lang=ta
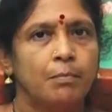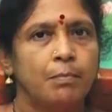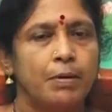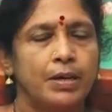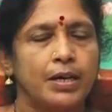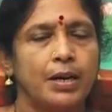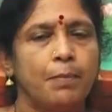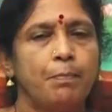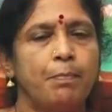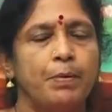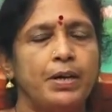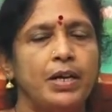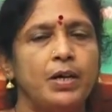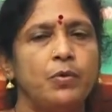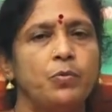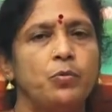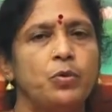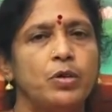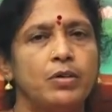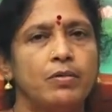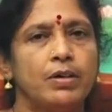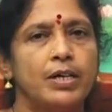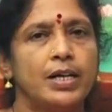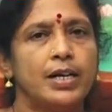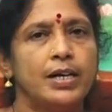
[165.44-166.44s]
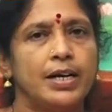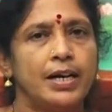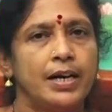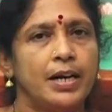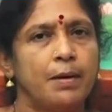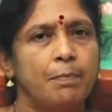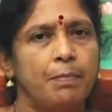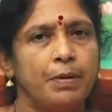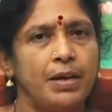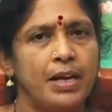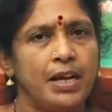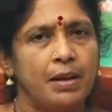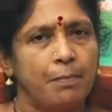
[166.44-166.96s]
பரப்பன ஊர்வன
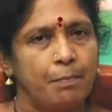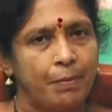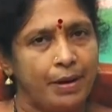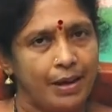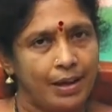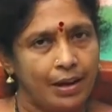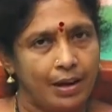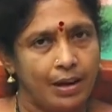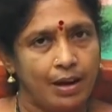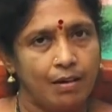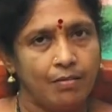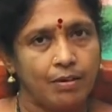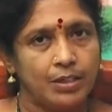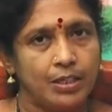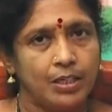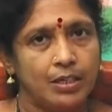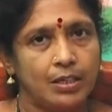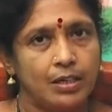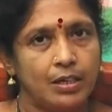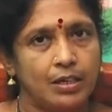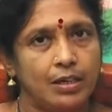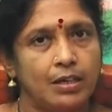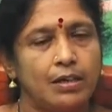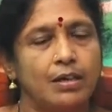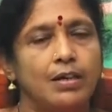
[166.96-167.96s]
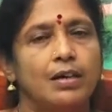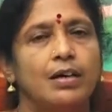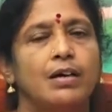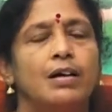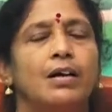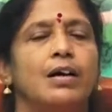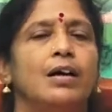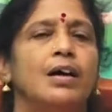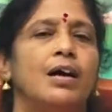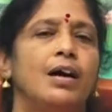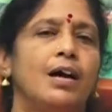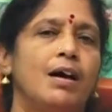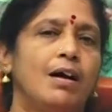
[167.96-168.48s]
நடப்பன இப்படியெல்லாம் வந்துட்டு
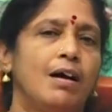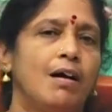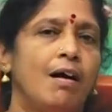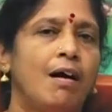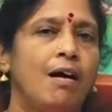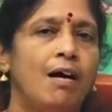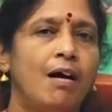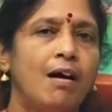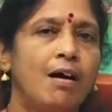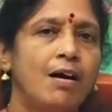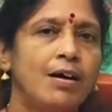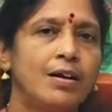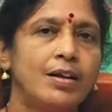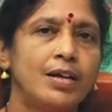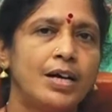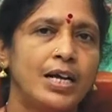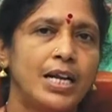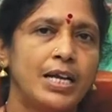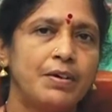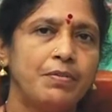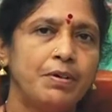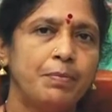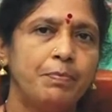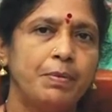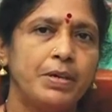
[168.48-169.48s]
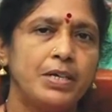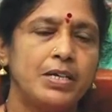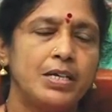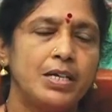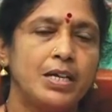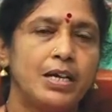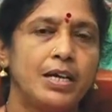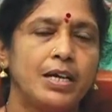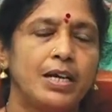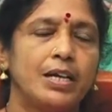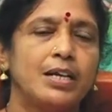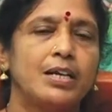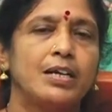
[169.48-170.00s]
ஆறு அறிவு
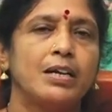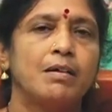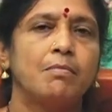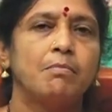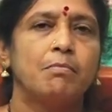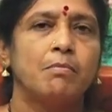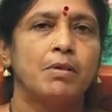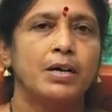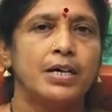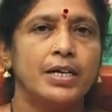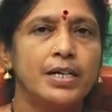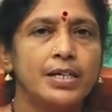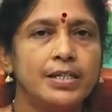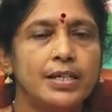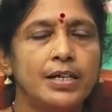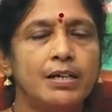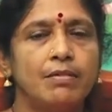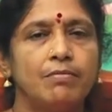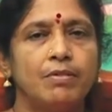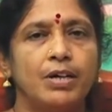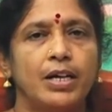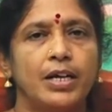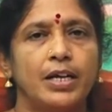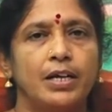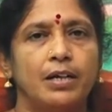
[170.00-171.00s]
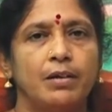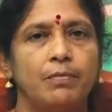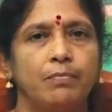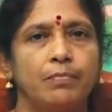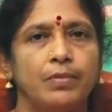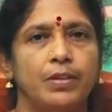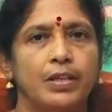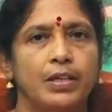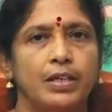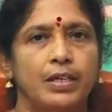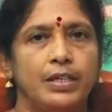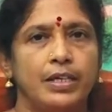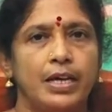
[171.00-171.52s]
பெற்றிருக்கின்ற மனிதன் வரையிலும்
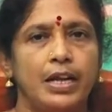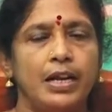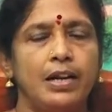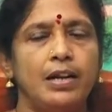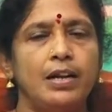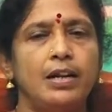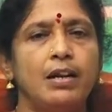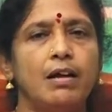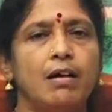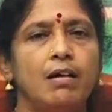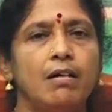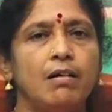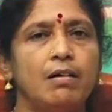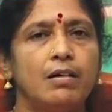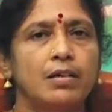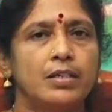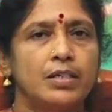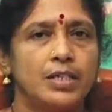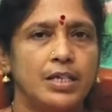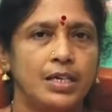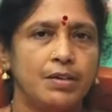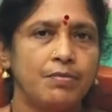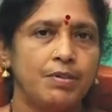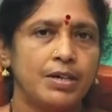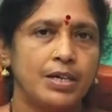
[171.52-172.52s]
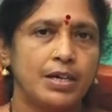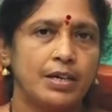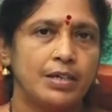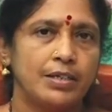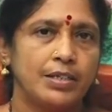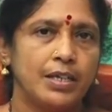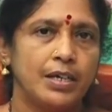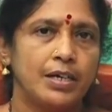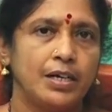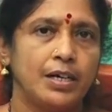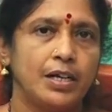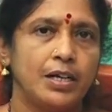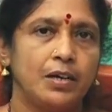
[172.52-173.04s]
எல்லா
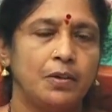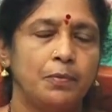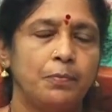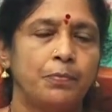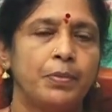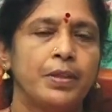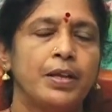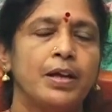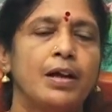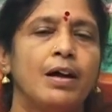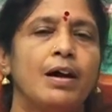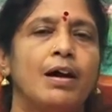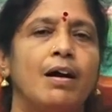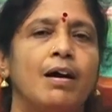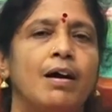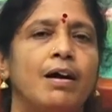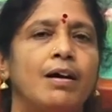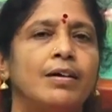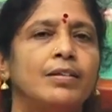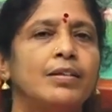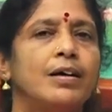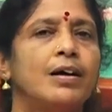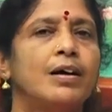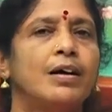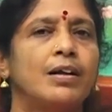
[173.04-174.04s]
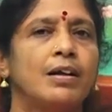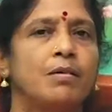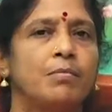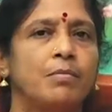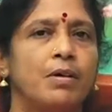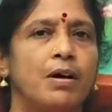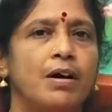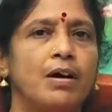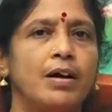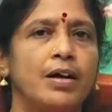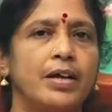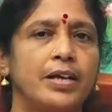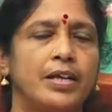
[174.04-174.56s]
ஜீவராசிகளிலும்
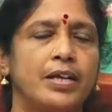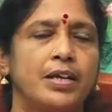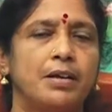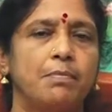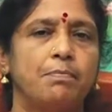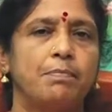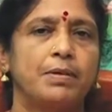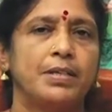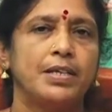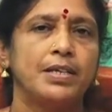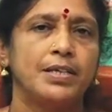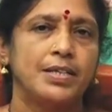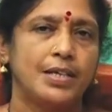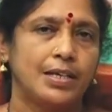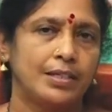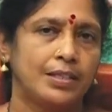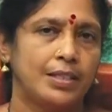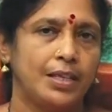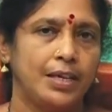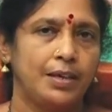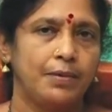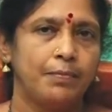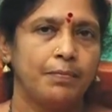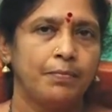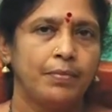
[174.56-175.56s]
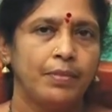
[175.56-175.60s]
ஆதாரமாக இருப்பது சக்தி